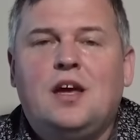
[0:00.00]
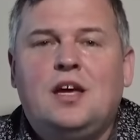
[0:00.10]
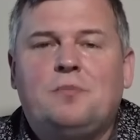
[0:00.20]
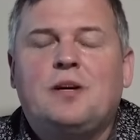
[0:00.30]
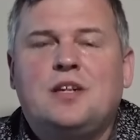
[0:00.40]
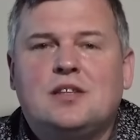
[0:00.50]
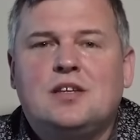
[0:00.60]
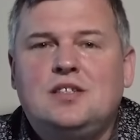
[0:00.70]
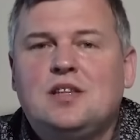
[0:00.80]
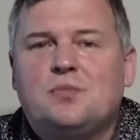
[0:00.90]
И понятное
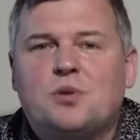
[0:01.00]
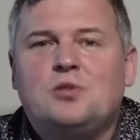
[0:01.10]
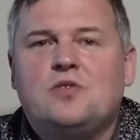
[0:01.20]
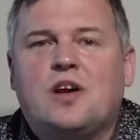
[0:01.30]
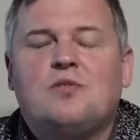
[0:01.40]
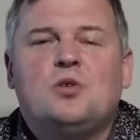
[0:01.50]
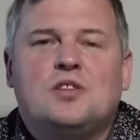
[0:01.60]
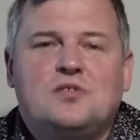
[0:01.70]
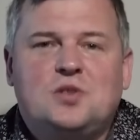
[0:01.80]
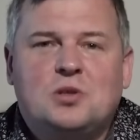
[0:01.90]
дело, против кого
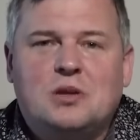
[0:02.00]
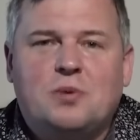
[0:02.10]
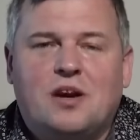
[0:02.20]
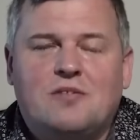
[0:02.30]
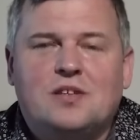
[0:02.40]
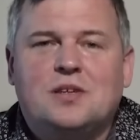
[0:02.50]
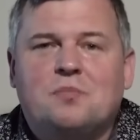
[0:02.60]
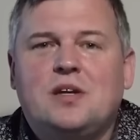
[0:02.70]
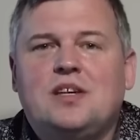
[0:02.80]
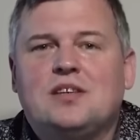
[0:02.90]
это все направлено.
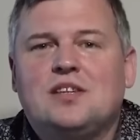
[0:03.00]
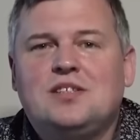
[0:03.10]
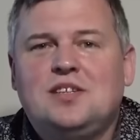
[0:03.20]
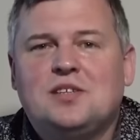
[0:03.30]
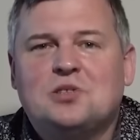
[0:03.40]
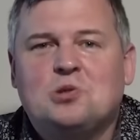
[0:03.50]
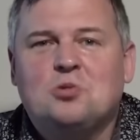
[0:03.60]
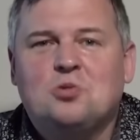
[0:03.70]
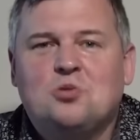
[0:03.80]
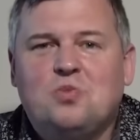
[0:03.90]
Понятное дело, что
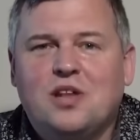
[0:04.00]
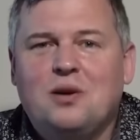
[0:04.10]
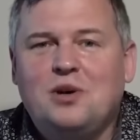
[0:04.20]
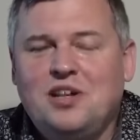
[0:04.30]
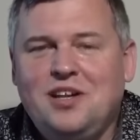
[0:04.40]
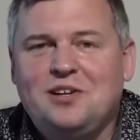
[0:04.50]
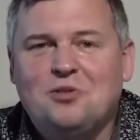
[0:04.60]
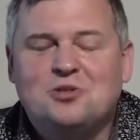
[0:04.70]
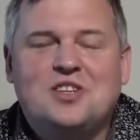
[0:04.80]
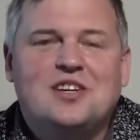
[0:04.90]
тут была бы
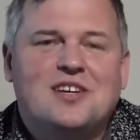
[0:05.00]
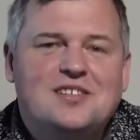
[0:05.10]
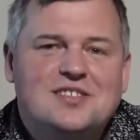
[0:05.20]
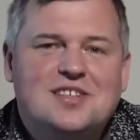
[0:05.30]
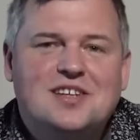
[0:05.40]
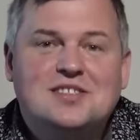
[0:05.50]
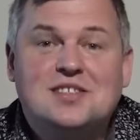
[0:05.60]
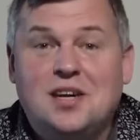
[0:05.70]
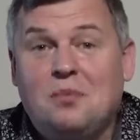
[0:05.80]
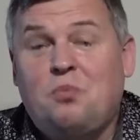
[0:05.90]
религиозная
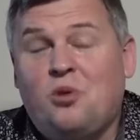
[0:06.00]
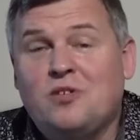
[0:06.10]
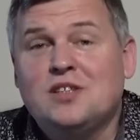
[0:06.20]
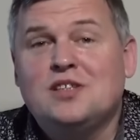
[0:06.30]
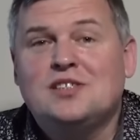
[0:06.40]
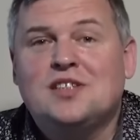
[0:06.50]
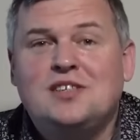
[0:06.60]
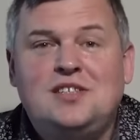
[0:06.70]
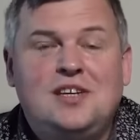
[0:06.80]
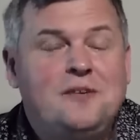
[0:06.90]
организация, а поводы,
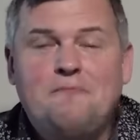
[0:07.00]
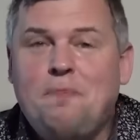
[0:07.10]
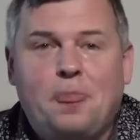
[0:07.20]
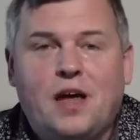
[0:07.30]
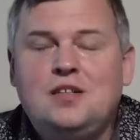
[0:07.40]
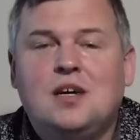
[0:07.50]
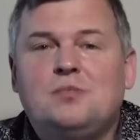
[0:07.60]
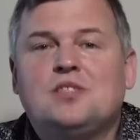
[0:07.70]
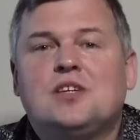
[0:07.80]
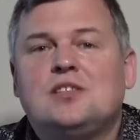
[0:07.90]
статьи, они
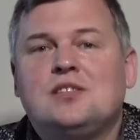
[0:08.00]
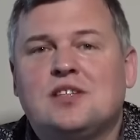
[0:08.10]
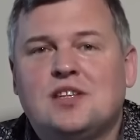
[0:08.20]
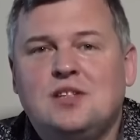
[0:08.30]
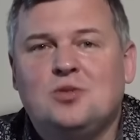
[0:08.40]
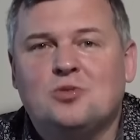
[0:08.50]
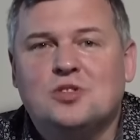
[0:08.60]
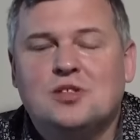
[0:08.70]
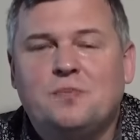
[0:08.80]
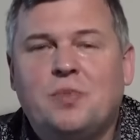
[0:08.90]
обязательно
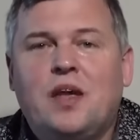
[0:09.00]
найдутся.